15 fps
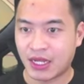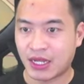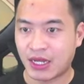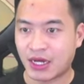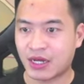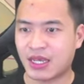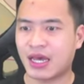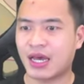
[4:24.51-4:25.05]

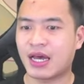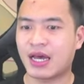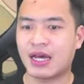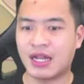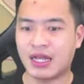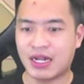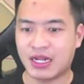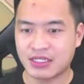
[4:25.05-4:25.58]
Ơ kìa,
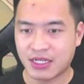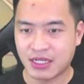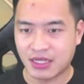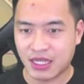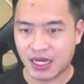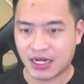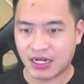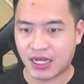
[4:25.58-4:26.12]
lại là dương
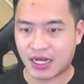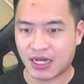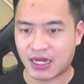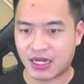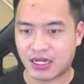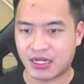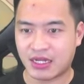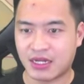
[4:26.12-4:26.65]
tiễn kìa
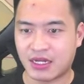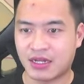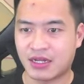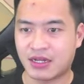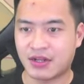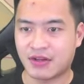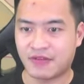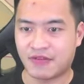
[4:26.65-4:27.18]

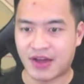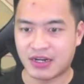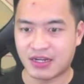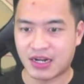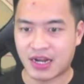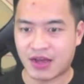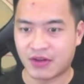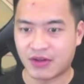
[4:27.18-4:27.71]
Phát nữa
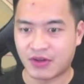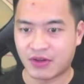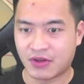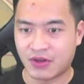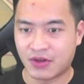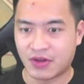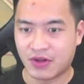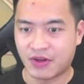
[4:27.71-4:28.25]
nào
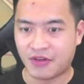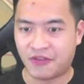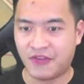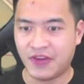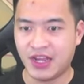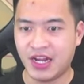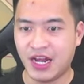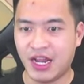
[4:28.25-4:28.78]

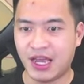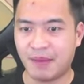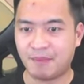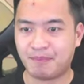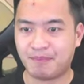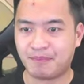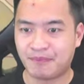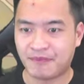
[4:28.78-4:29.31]
Phi liêm
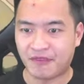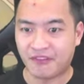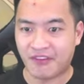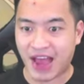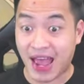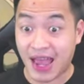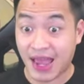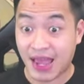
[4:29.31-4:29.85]

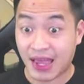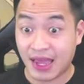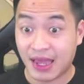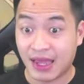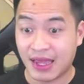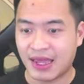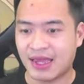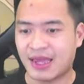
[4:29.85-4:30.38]
và
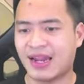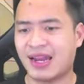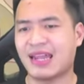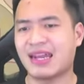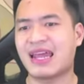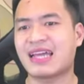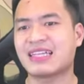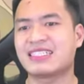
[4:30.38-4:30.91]

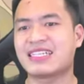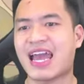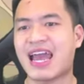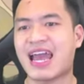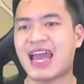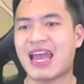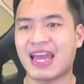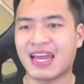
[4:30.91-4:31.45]
A
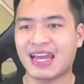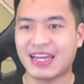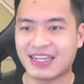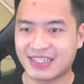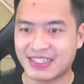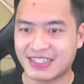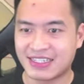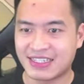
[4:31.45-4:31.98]
cha
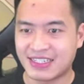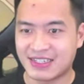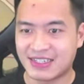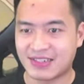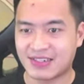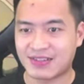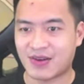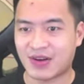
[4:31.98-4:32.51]

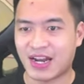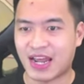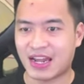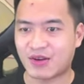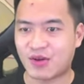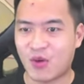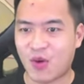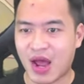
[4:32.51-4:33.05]
Nó
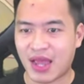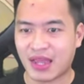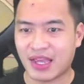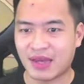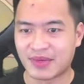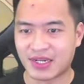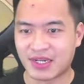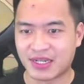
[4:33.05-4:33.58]
đèn quá anh em ơi